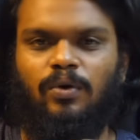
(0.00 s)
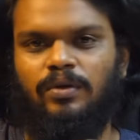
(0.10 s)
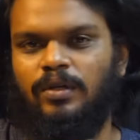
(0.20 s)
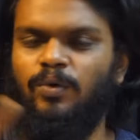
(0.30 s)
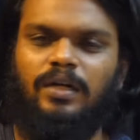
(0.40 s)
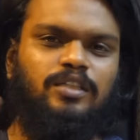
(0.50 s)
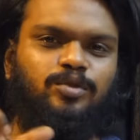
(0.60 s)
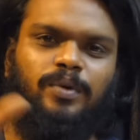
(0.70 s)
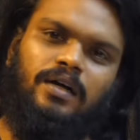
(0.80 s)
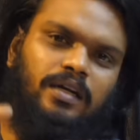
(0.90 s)
இந்த கூட்டி
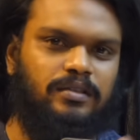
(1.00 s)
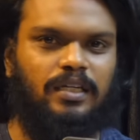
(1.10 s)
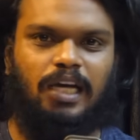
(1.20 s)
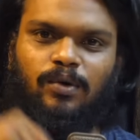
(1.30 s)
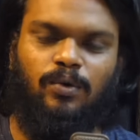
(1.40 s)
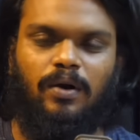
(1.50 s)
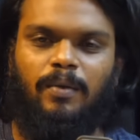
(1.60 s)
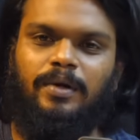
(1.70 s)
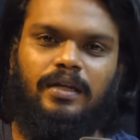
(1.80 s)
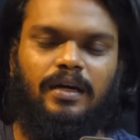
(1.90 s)
கழிச்சு பாரு கணக்கு சரியாக வரும்
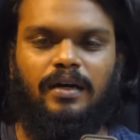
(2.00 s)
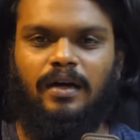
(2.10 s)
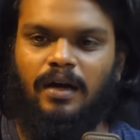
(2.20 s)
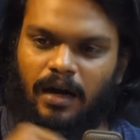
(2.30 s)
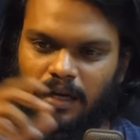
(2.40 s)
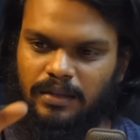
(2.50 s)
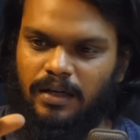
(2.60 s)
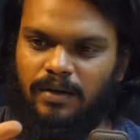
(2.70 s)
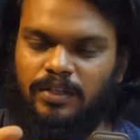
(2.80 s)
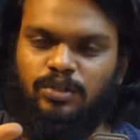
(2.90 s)
அப்படிங்கிற அந்த
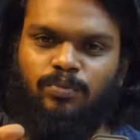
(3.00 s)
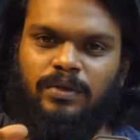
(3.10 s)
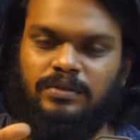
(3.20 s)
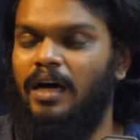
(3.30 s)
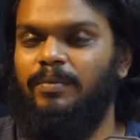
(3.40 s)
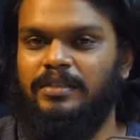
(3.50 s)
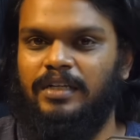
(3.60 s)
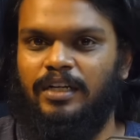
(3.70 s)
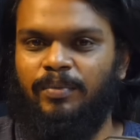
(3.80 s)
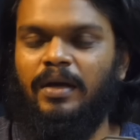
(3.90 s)
வசனமே சார்
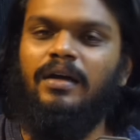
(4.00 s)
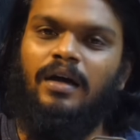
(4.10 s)
பேசாட்டியுமே